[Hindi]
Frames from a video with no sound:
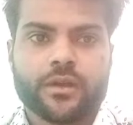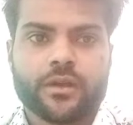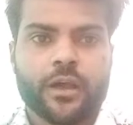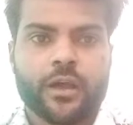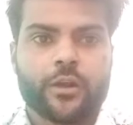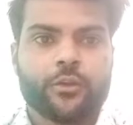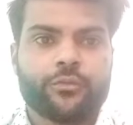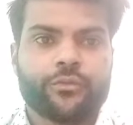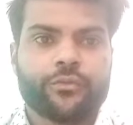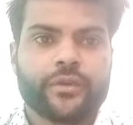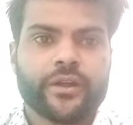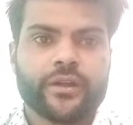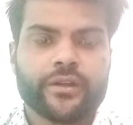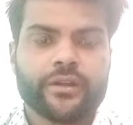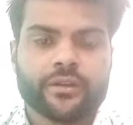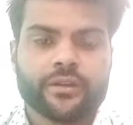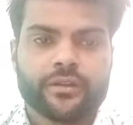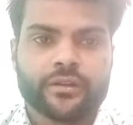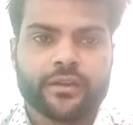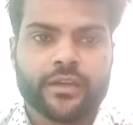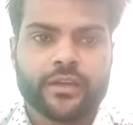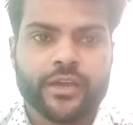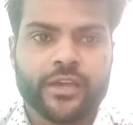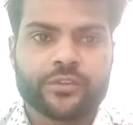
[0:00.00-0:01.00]
हेलो फ्रेंड
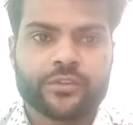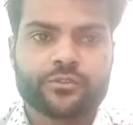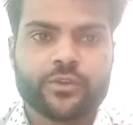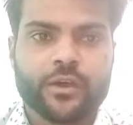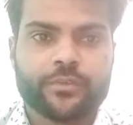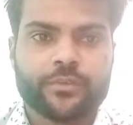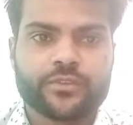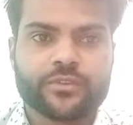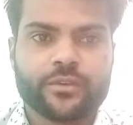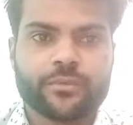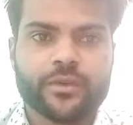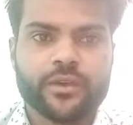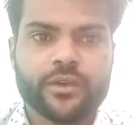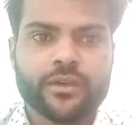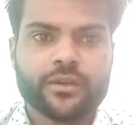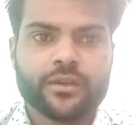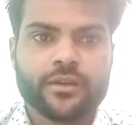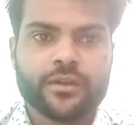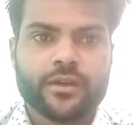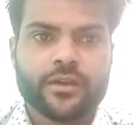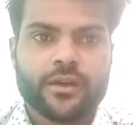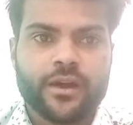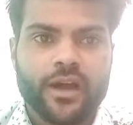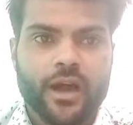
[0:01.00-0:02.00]
कैसे हो आप सभी
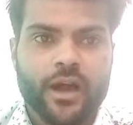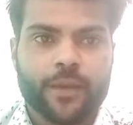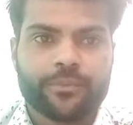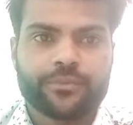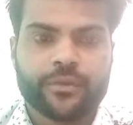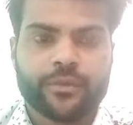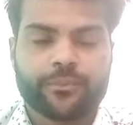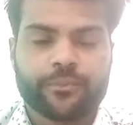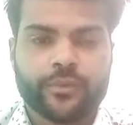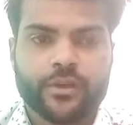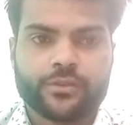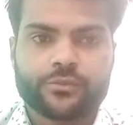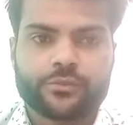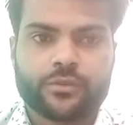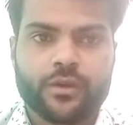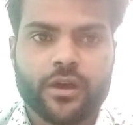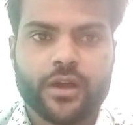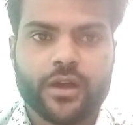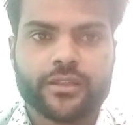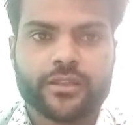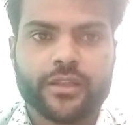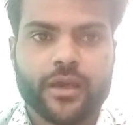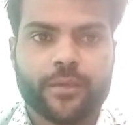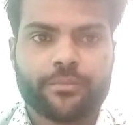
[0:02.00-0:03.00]
आप सबका
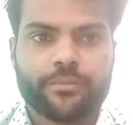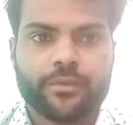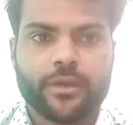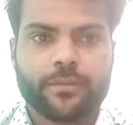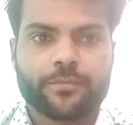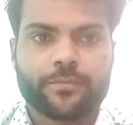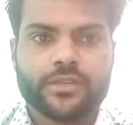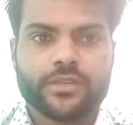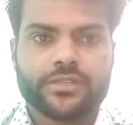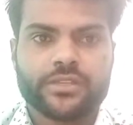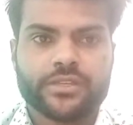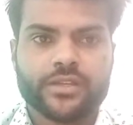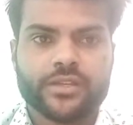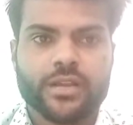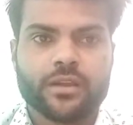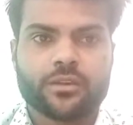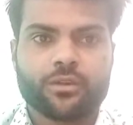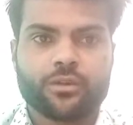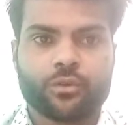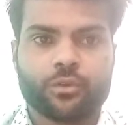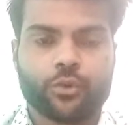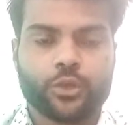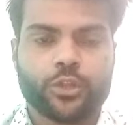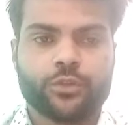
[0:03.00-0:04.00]
स्वागत है आपके अपने चैनल
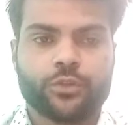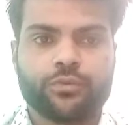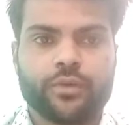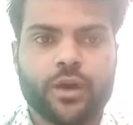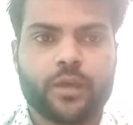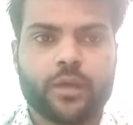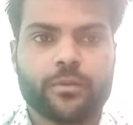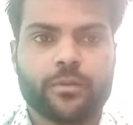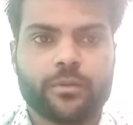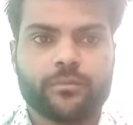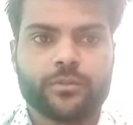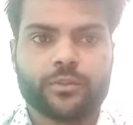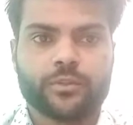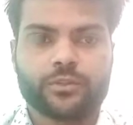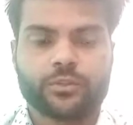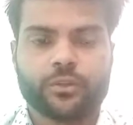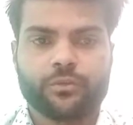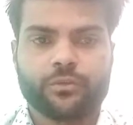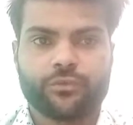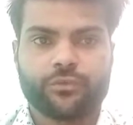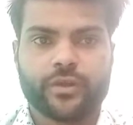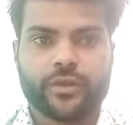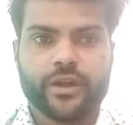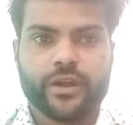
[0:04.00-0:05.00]
रोहित फार्मा में
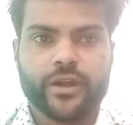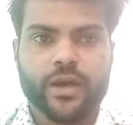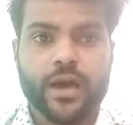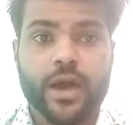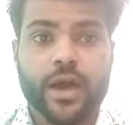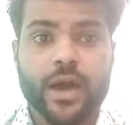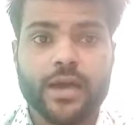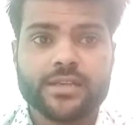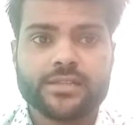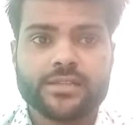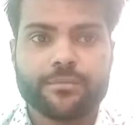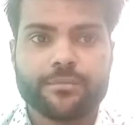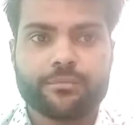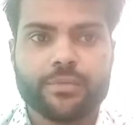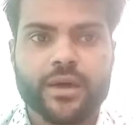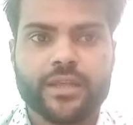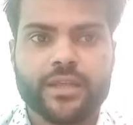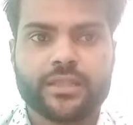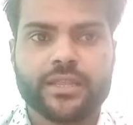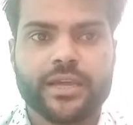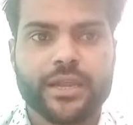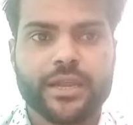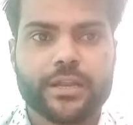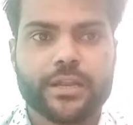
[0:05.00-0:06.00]
तो फ्रेंड आज हम
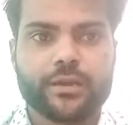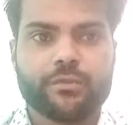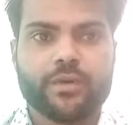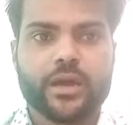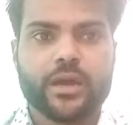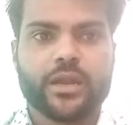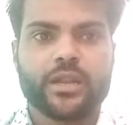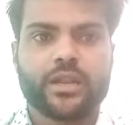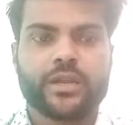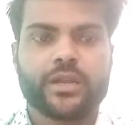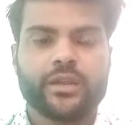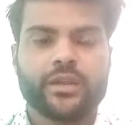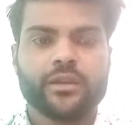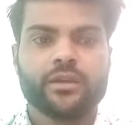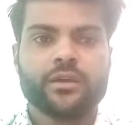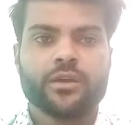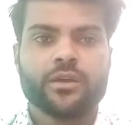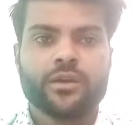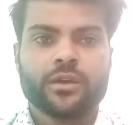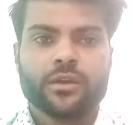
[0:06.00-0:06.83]
बात करने वाले हैं